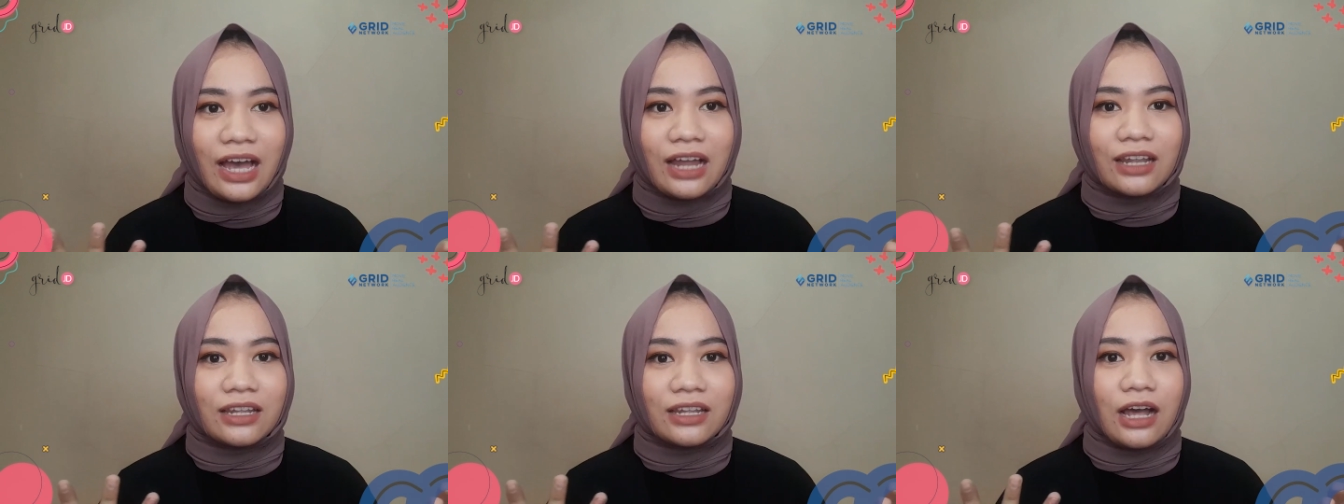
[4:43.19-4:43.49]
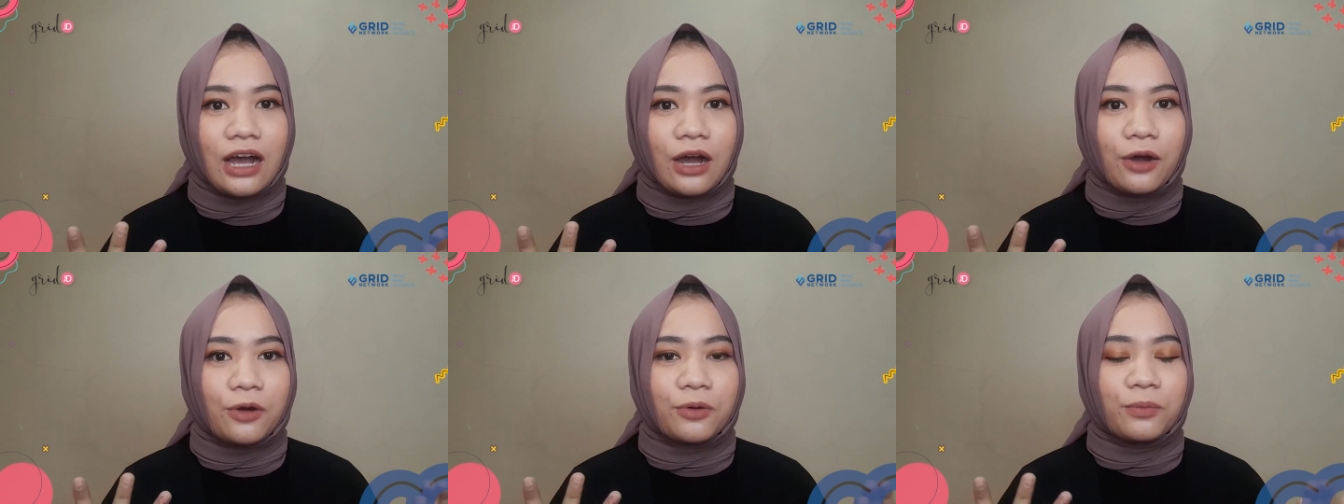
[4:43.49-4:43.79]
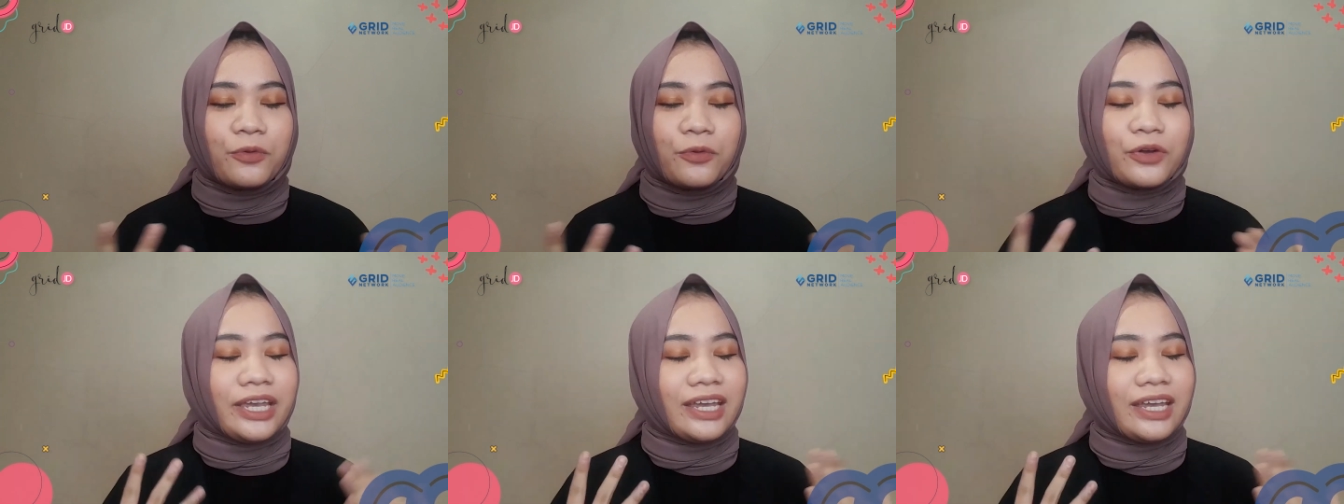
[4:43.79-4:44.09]
atau
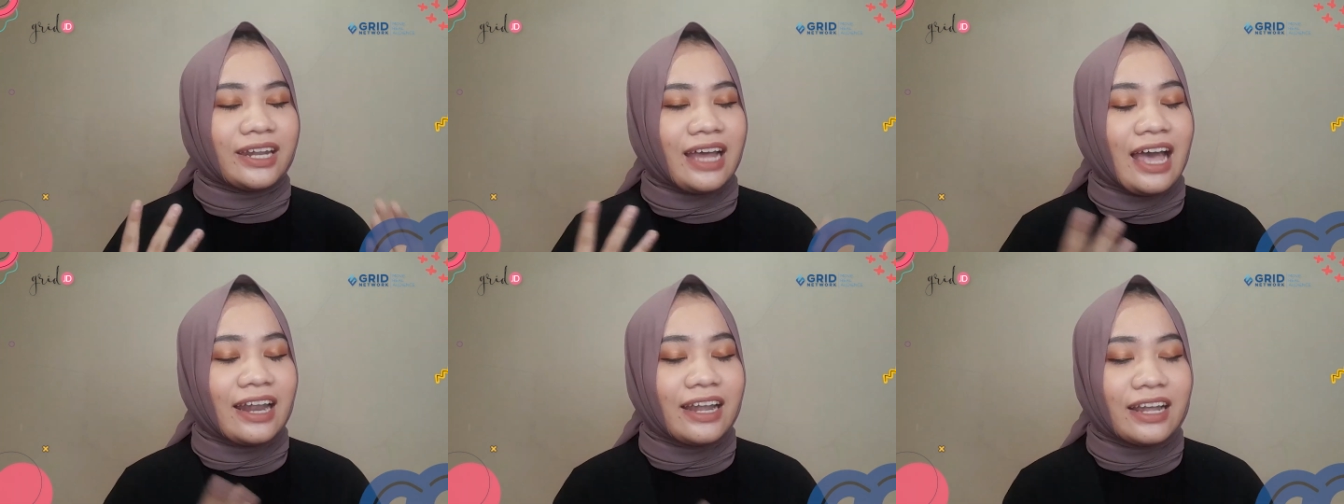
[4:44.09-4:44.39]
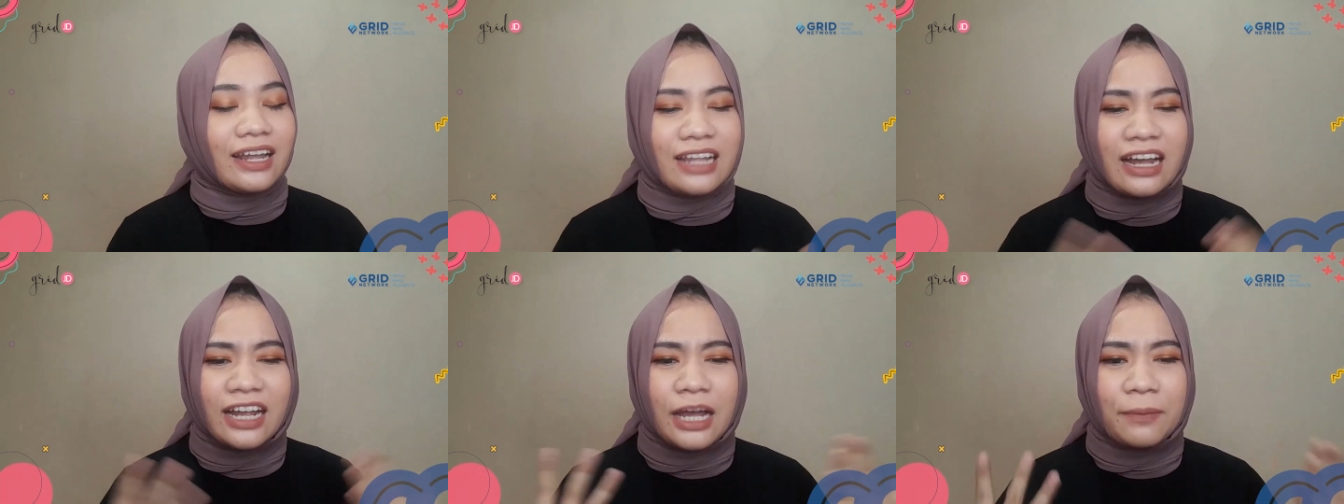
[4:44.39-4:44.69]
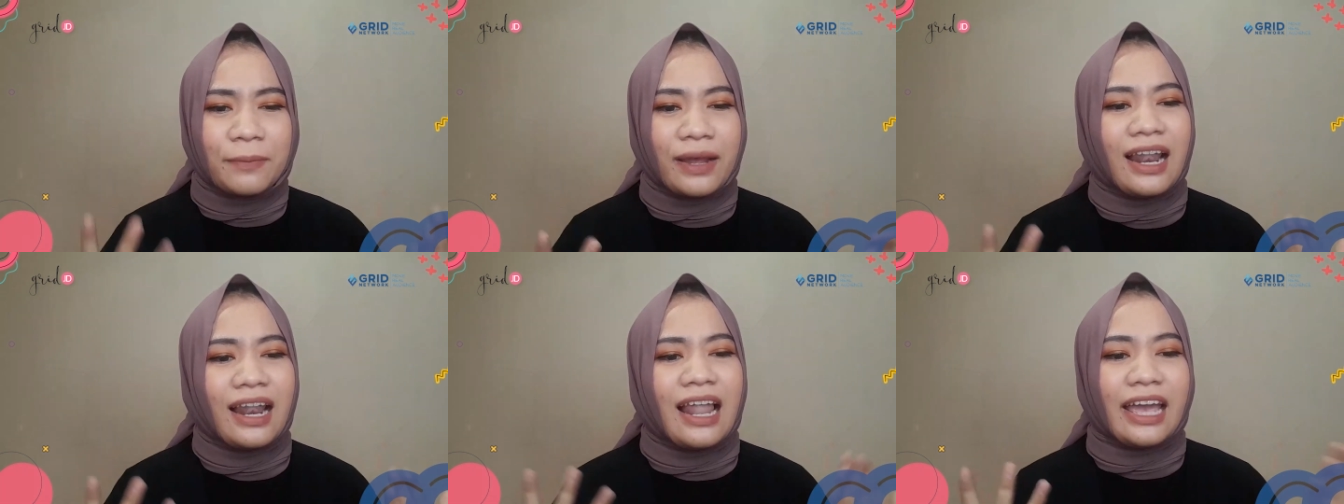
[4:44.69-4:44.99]
mungkin ada
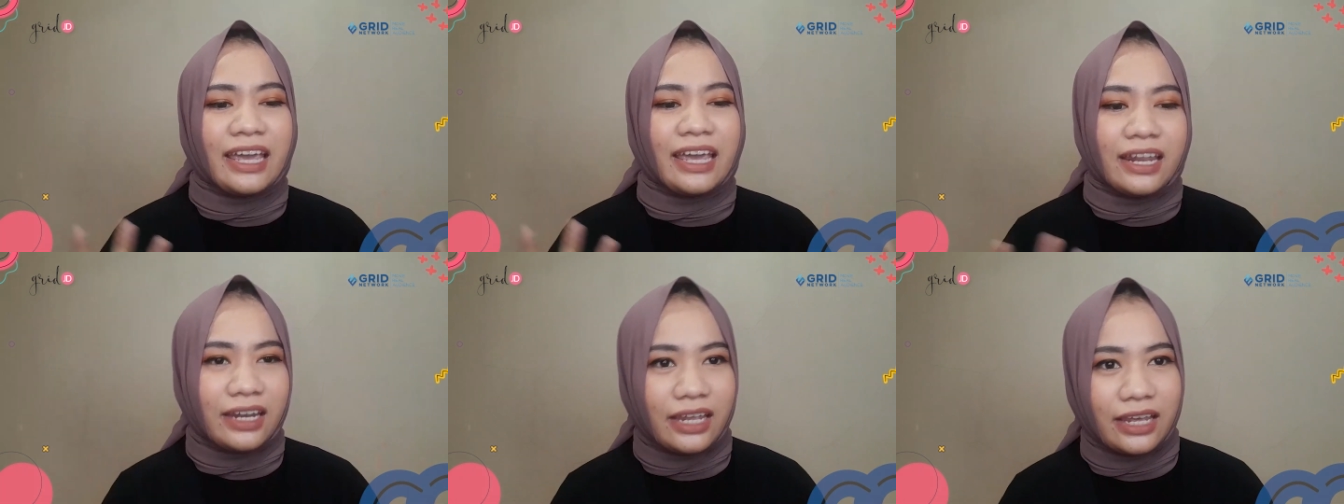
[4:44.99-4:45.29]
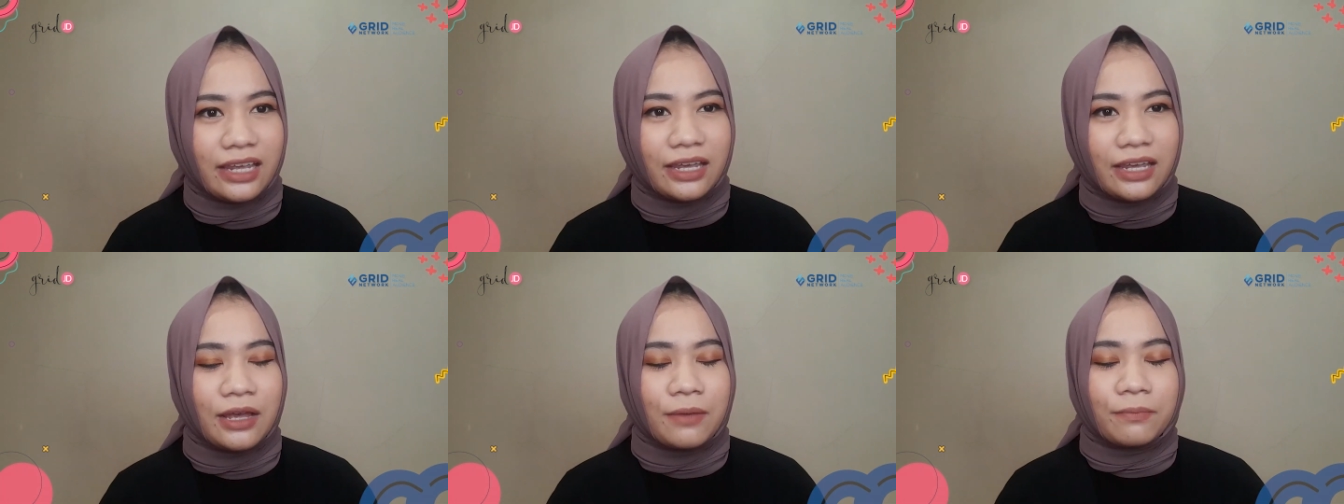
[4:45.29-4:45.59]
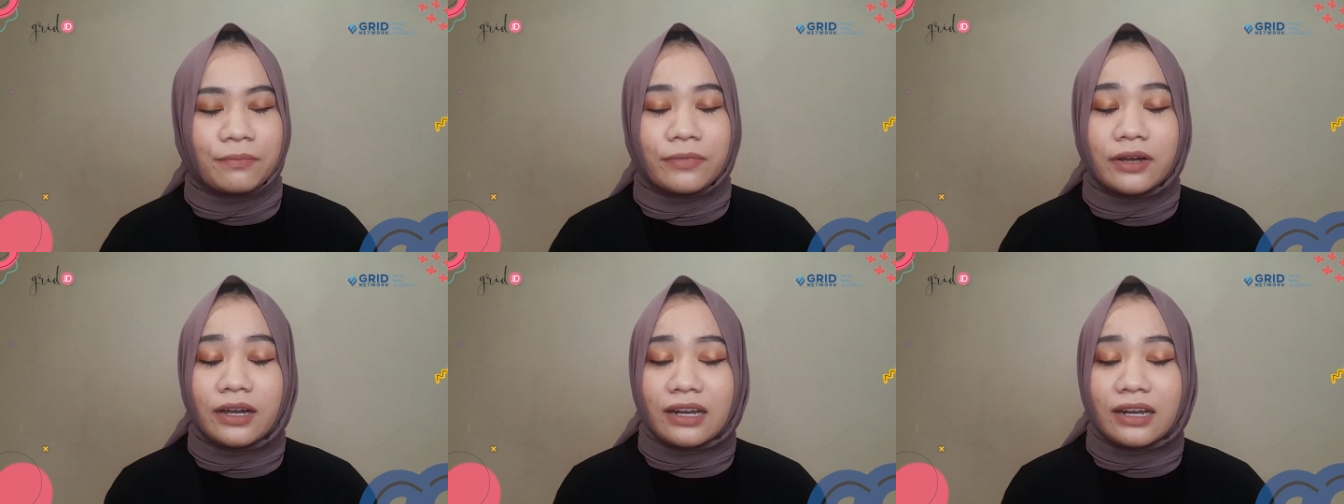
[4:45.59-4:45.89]
tanggapan lain nih
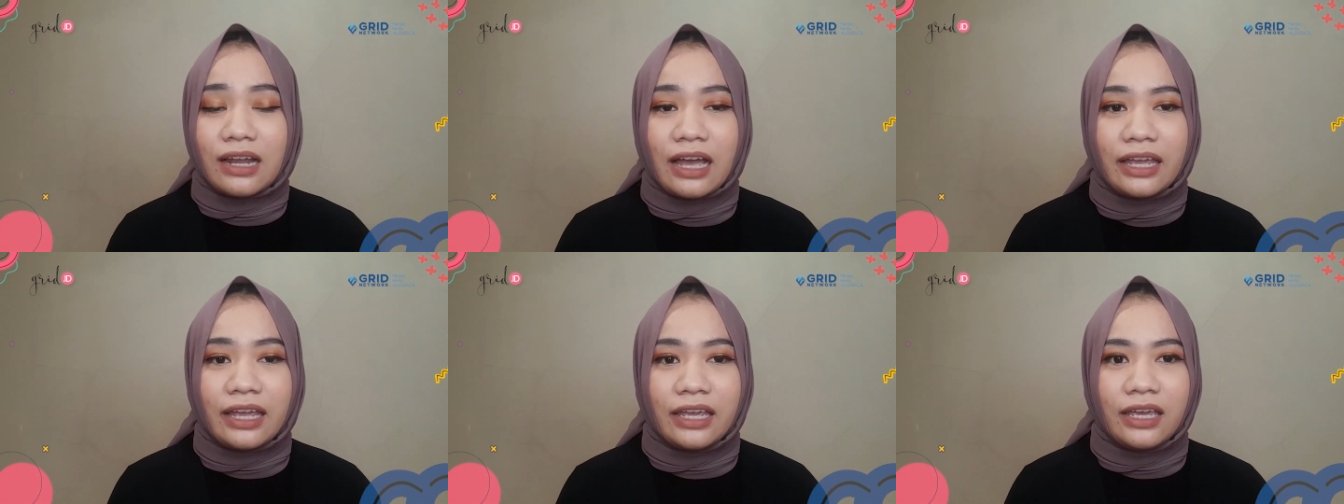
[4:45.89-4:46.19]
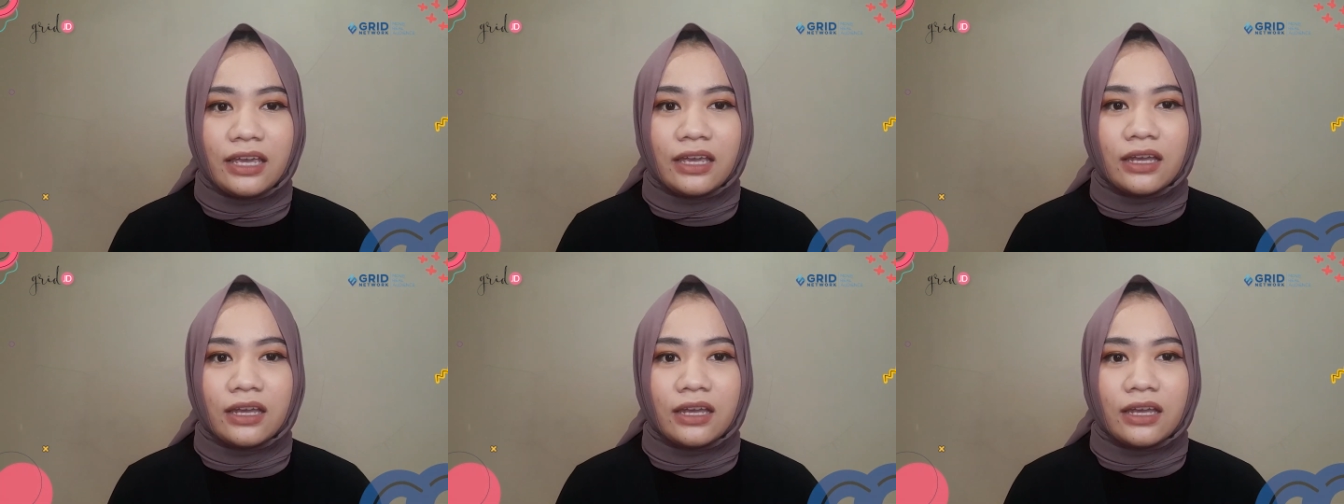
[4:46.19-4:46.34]
mengenai